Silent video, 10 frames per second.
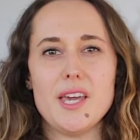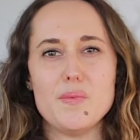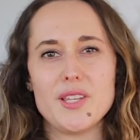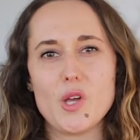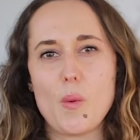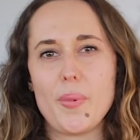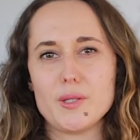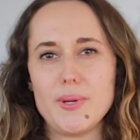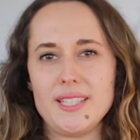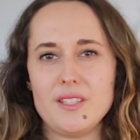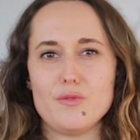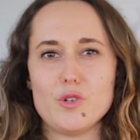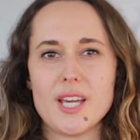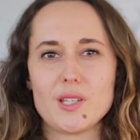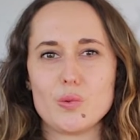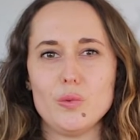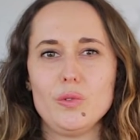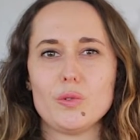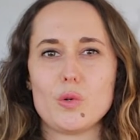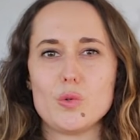et mettant en perspective vos actions
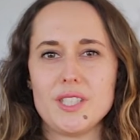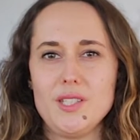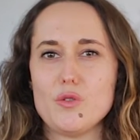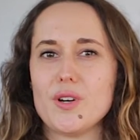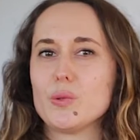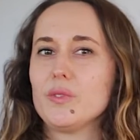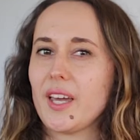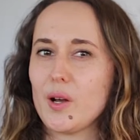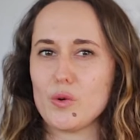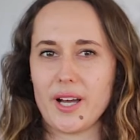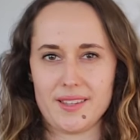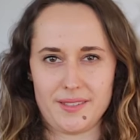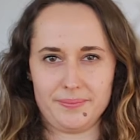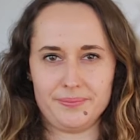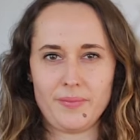dans l'outil de façon très concrète.